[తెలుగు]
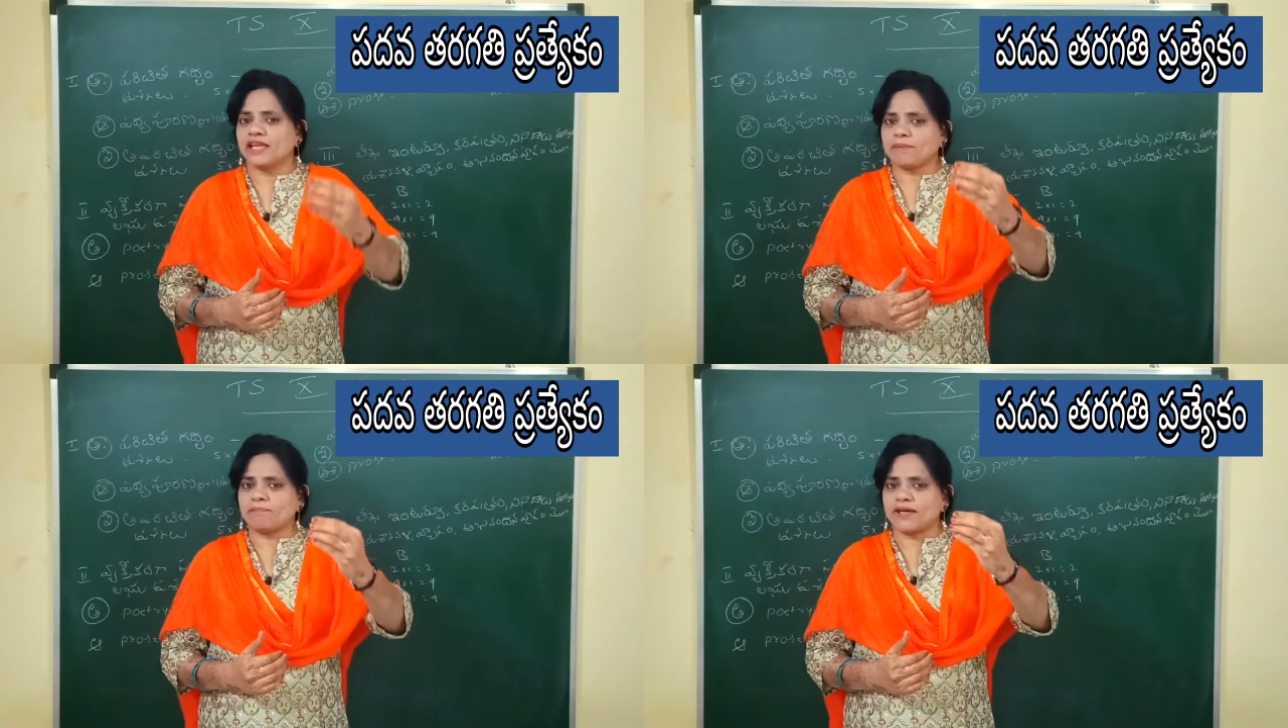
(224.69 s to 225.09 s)

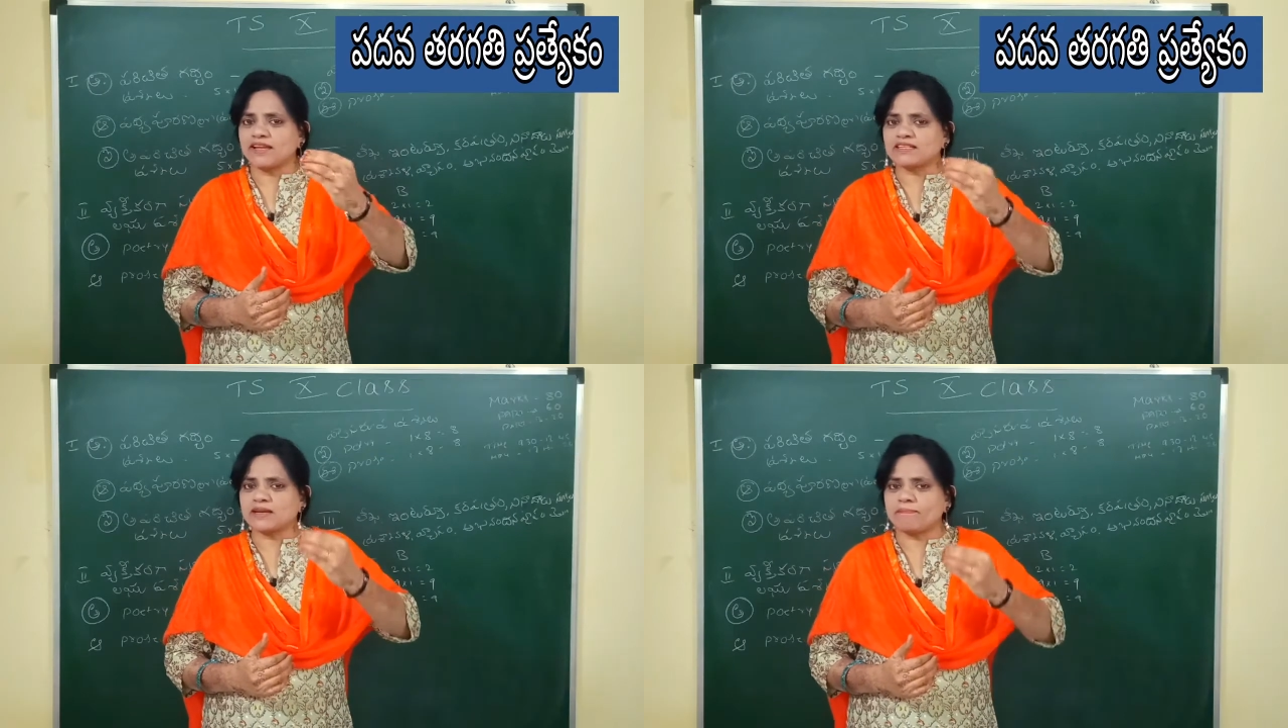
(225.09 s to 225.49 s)
ఈ
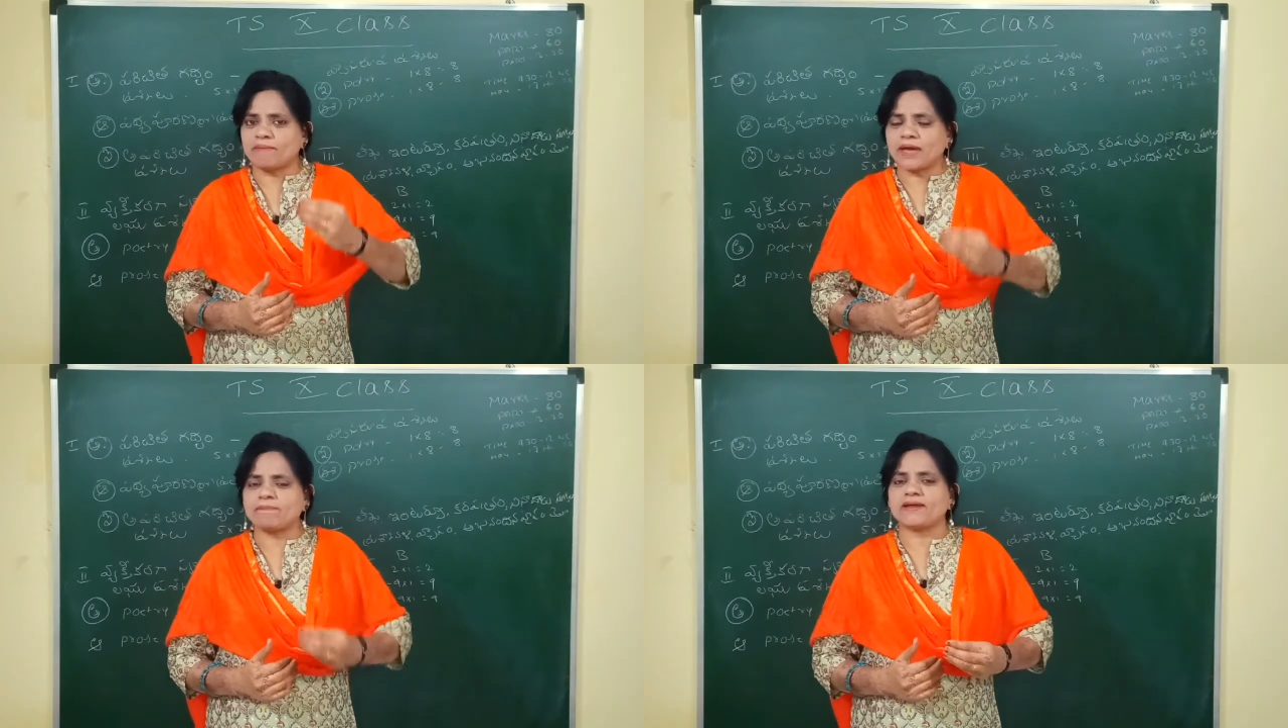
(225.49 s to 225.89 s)
పరీక్ష
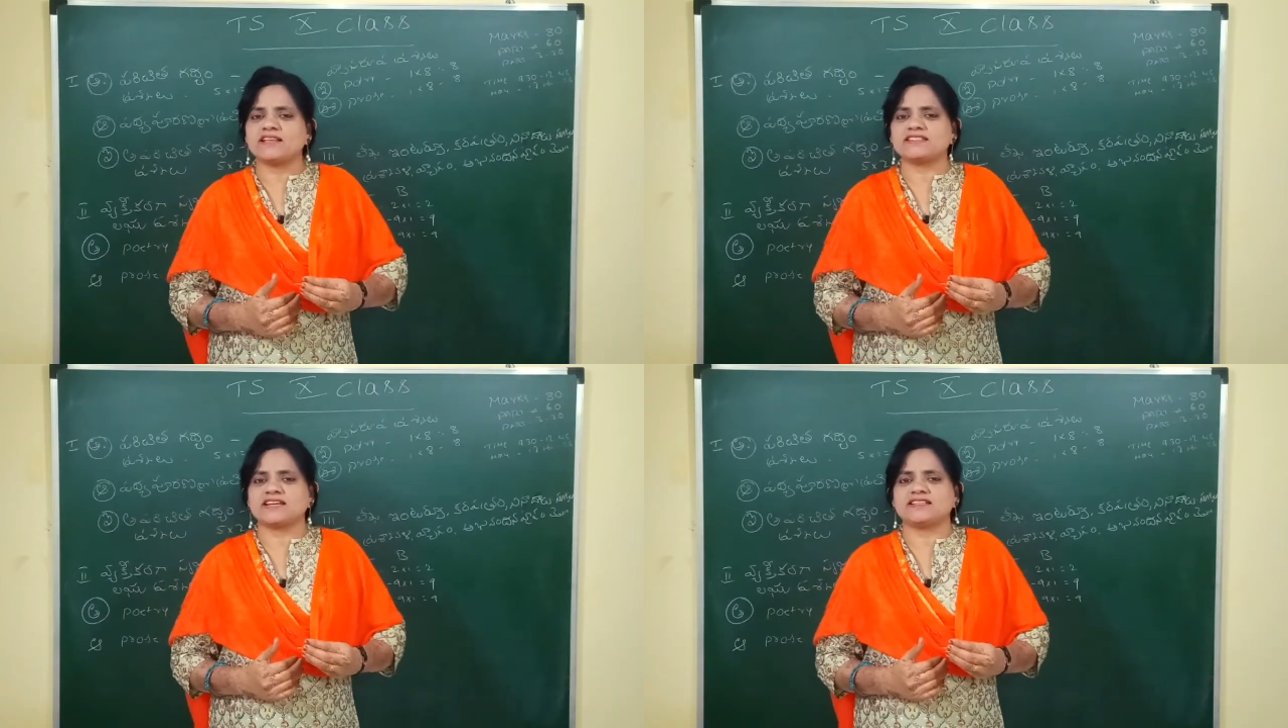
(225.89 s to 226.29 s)

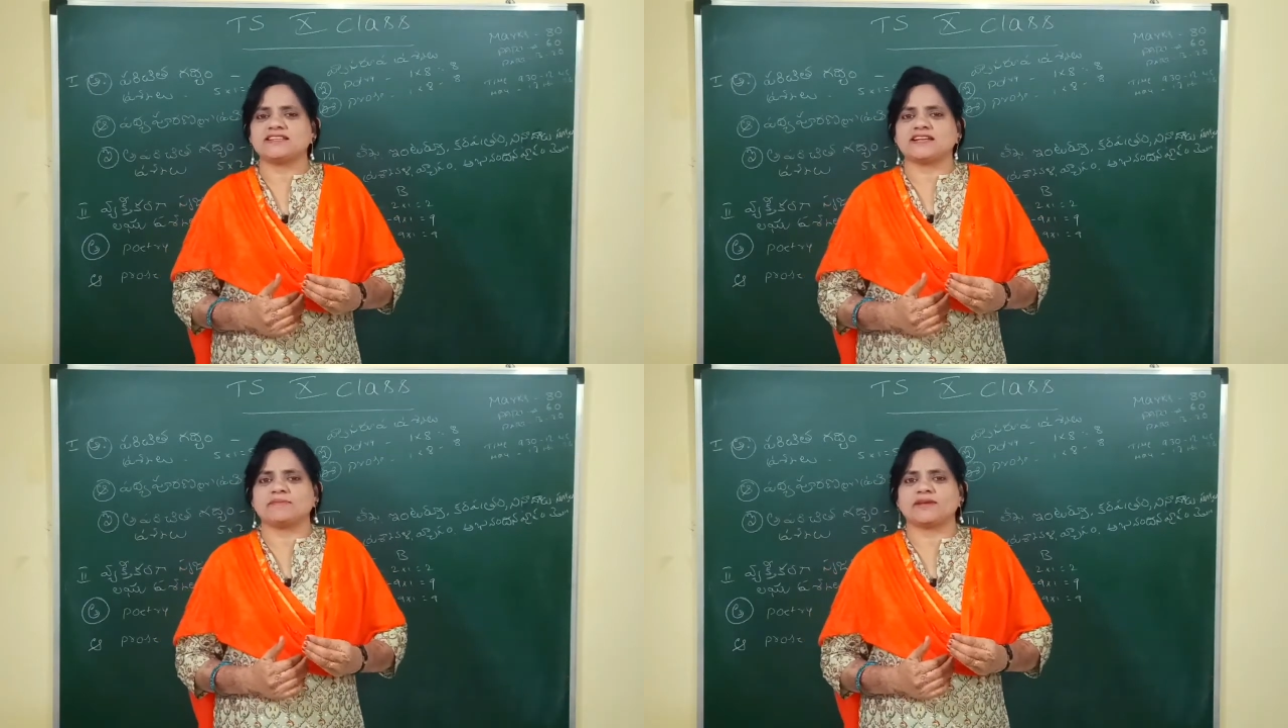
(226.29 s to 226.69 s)
పేపర్ని సెట్
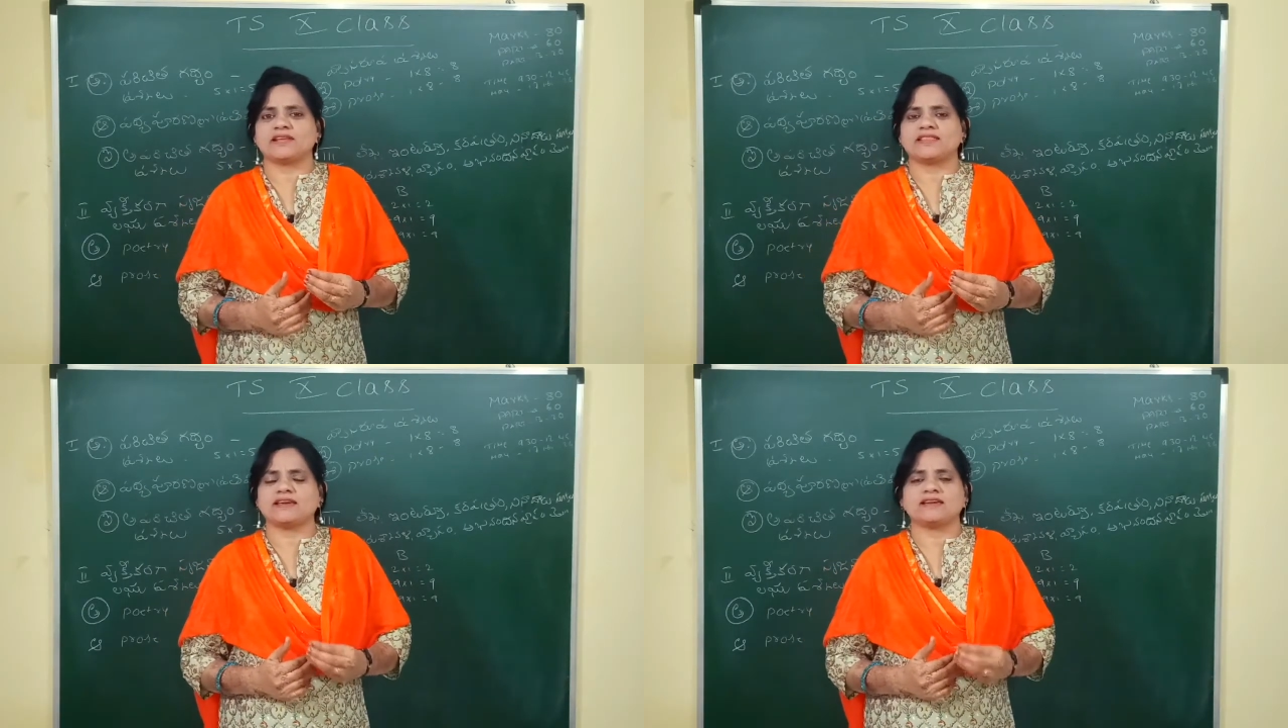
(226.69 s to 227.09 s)
చేయడం
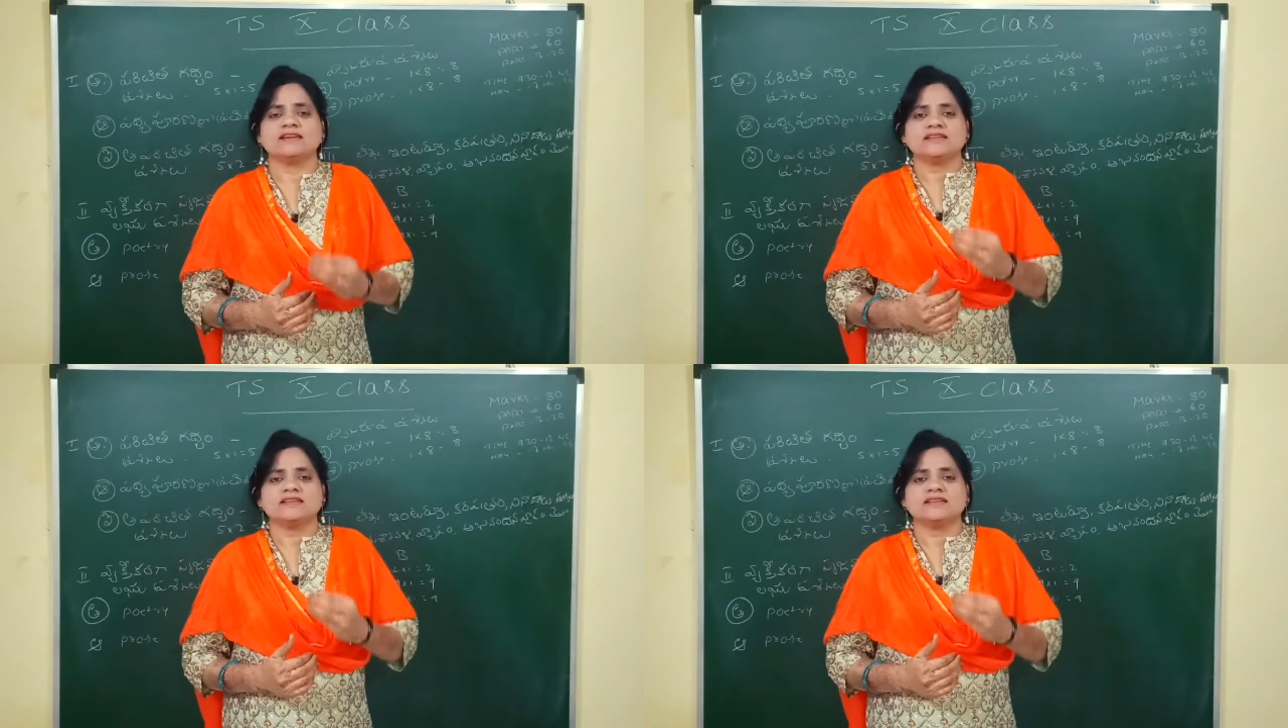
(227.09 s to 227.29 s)
అనేది